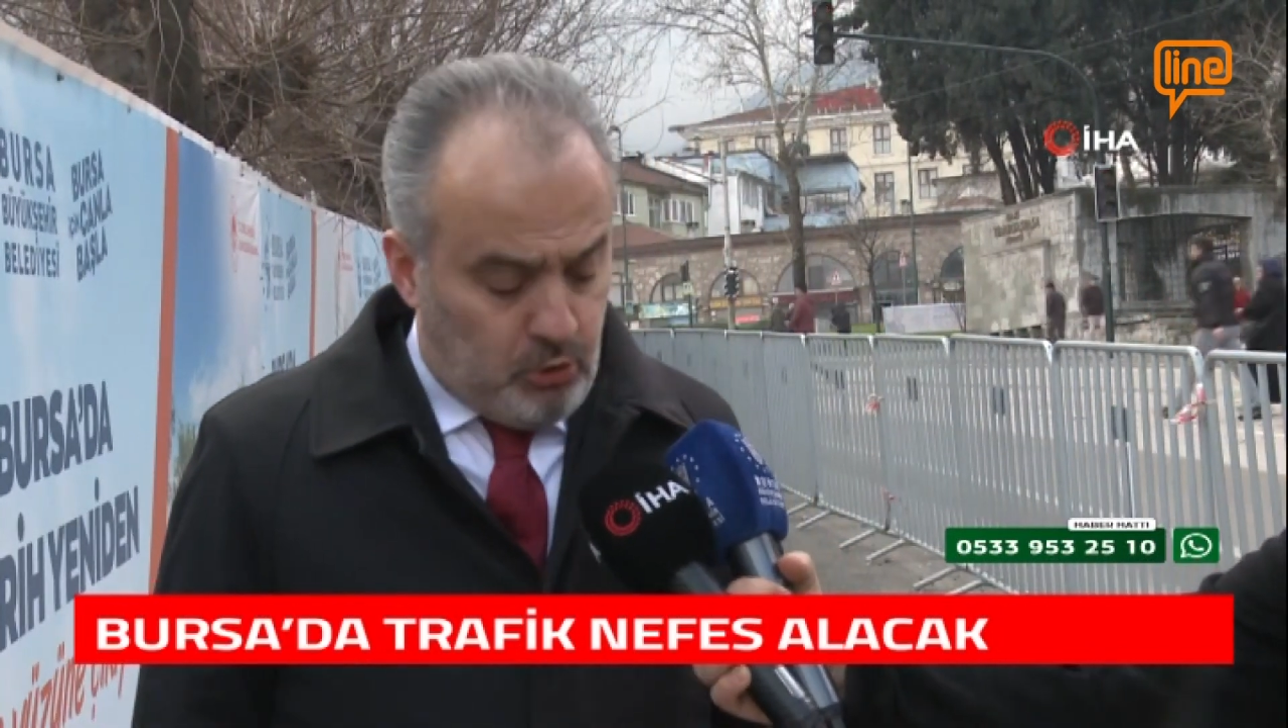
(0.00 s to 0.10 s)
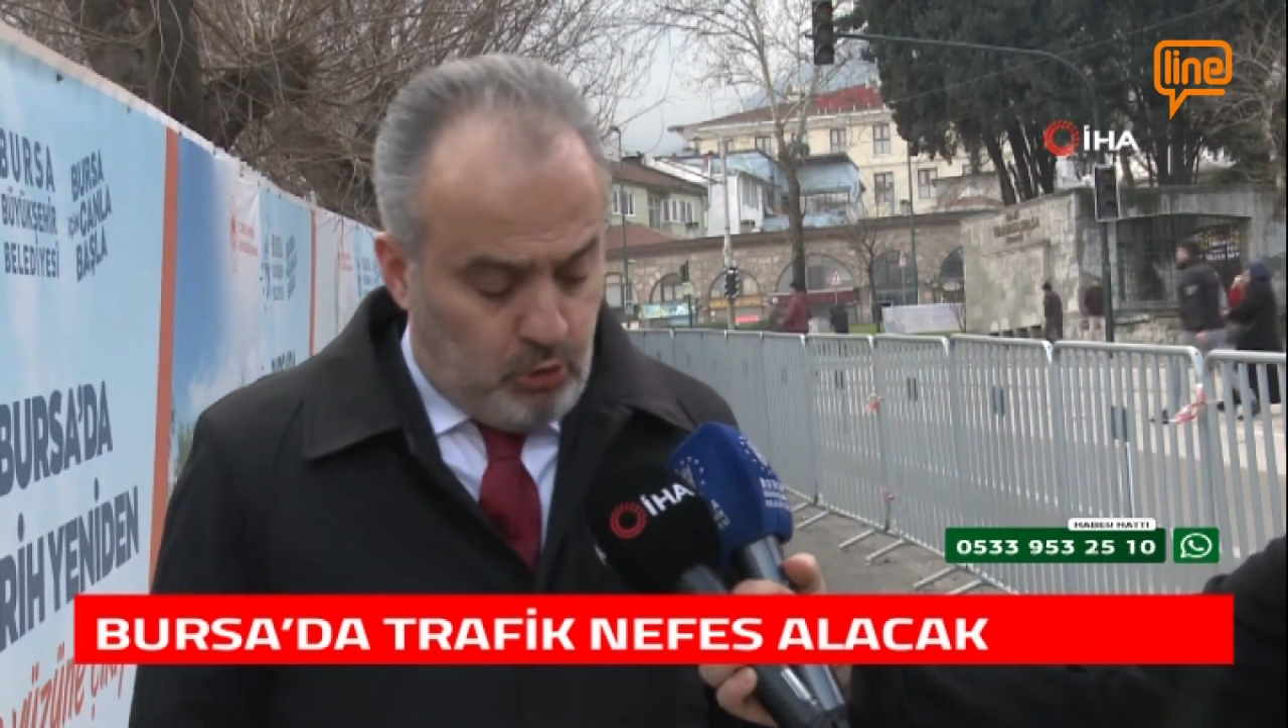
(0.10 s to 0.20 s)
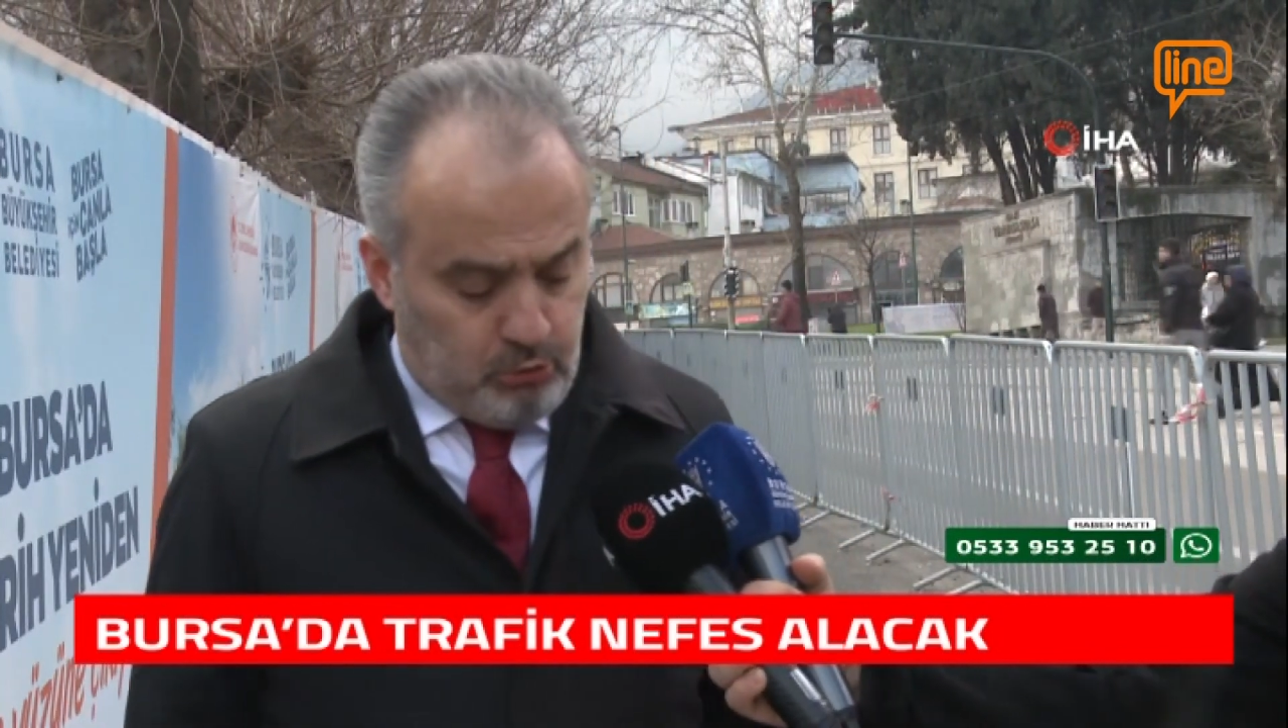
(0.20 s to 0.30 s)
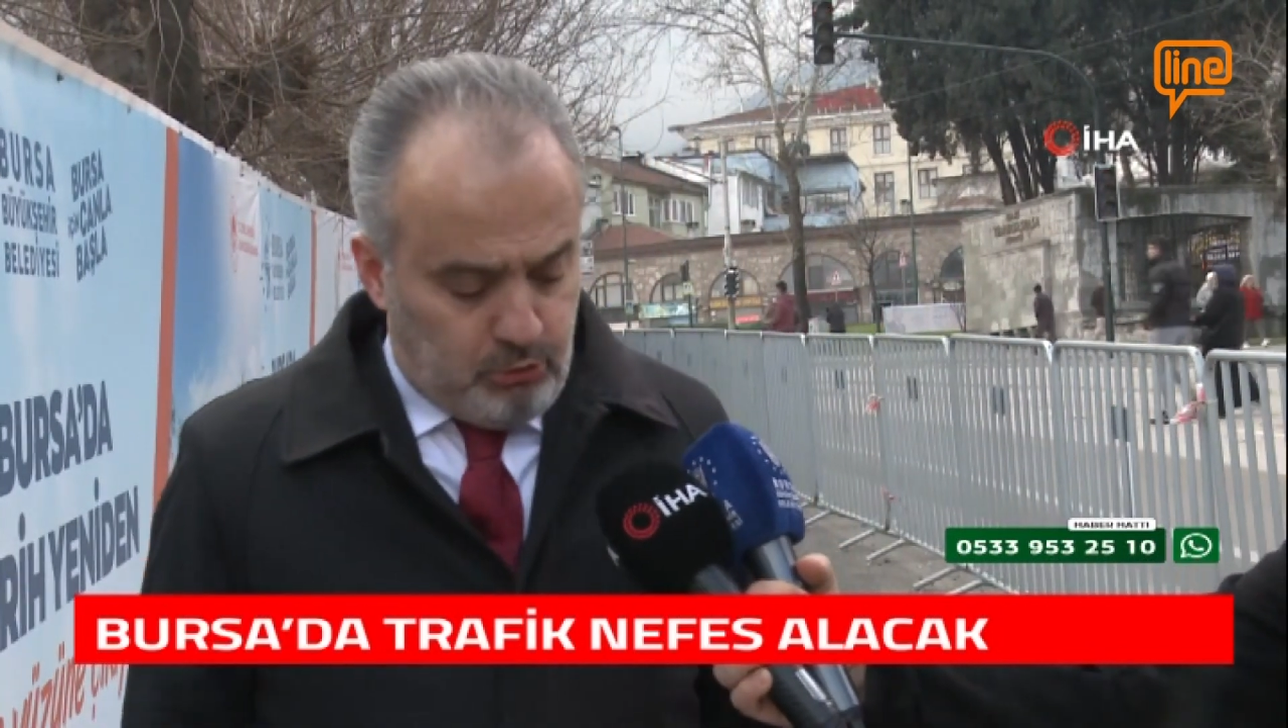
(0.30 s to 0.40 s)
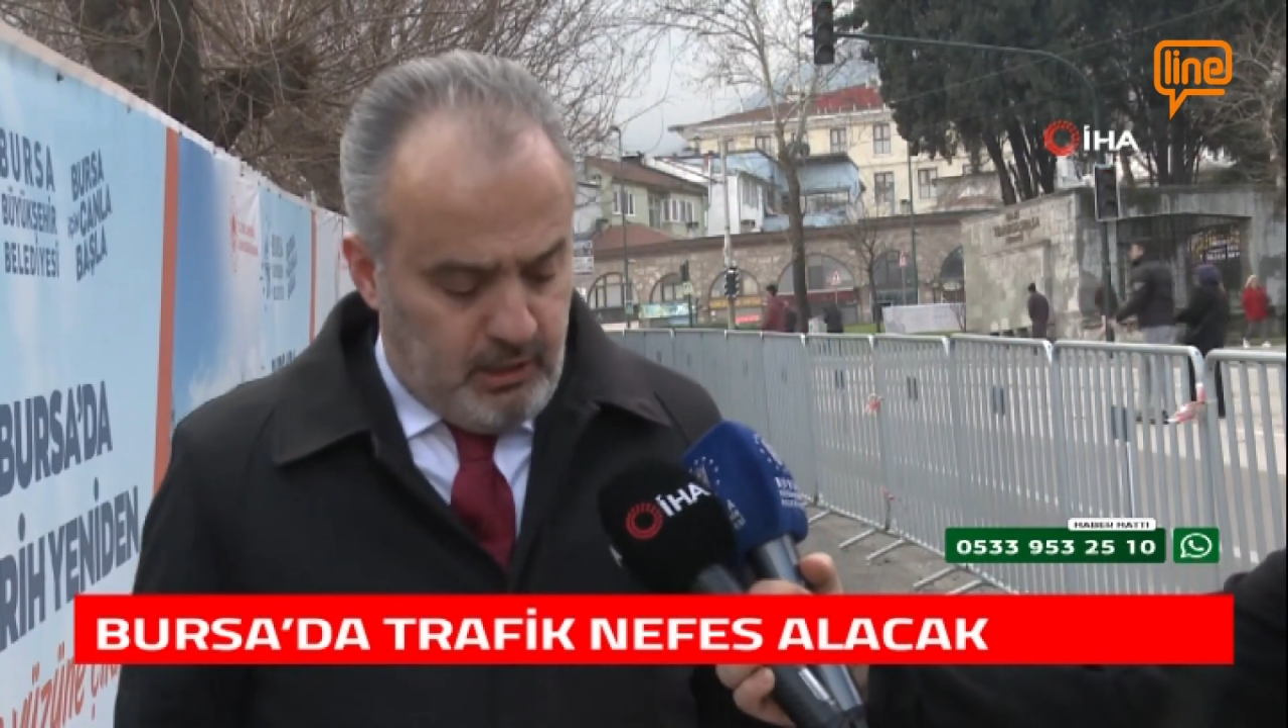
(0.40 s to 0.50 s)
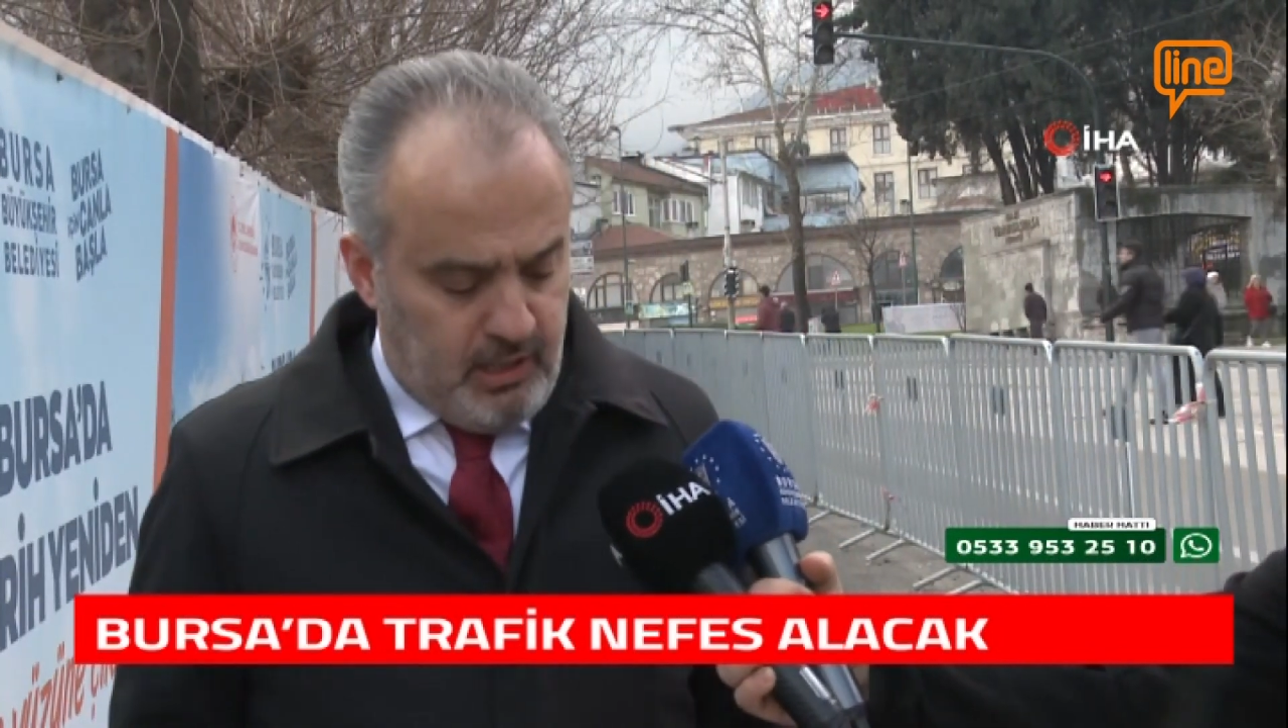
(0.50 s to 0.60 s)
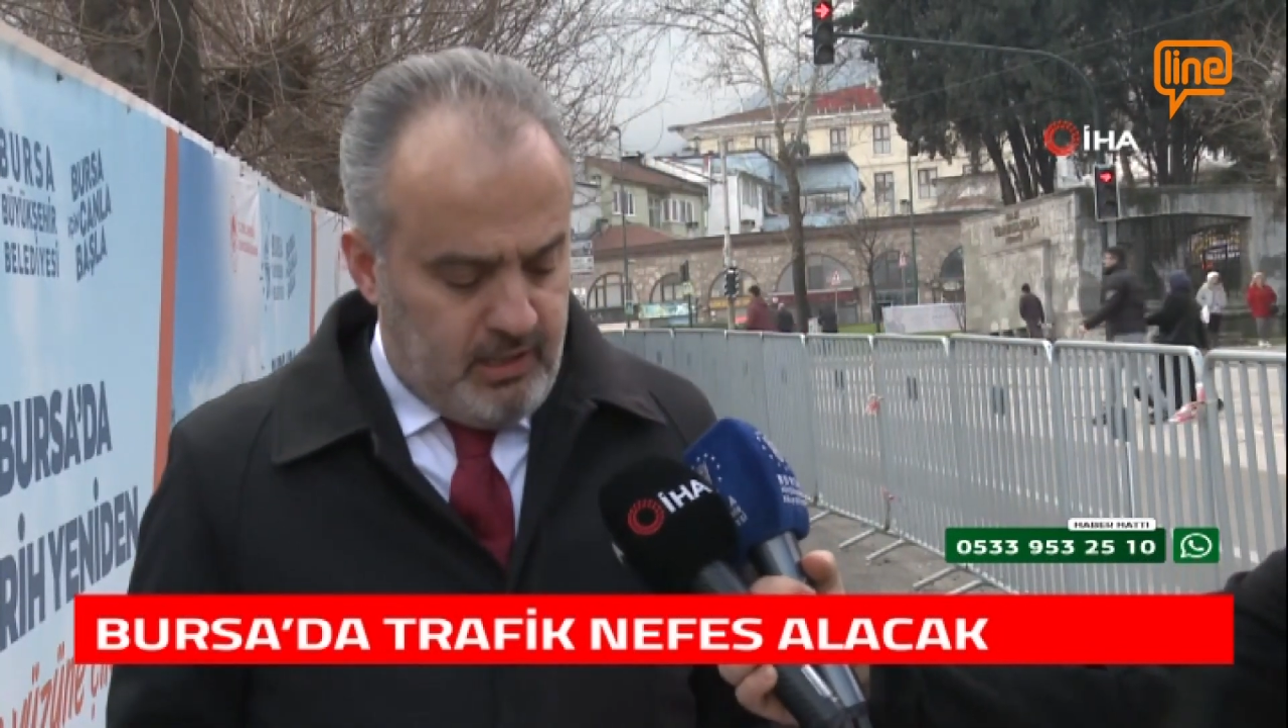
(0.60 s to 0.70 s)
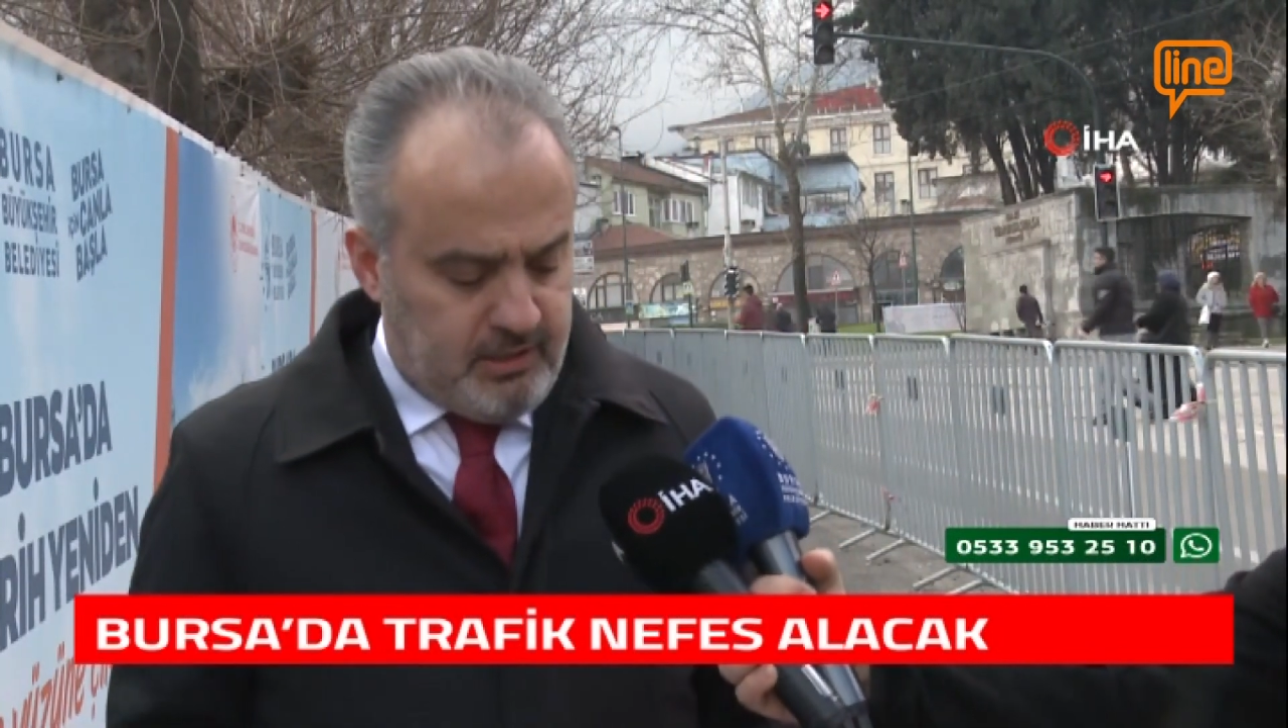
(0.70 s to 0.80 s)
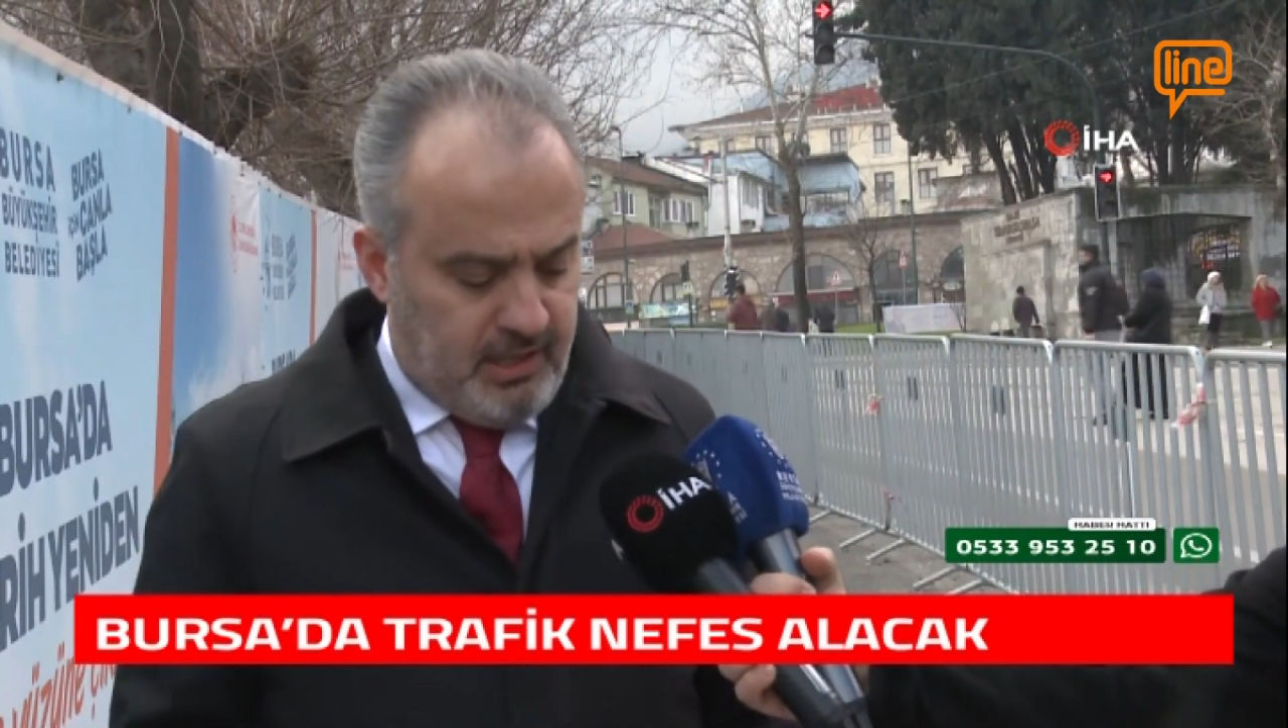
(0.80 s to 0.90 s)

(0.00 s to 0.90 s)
doğrultuda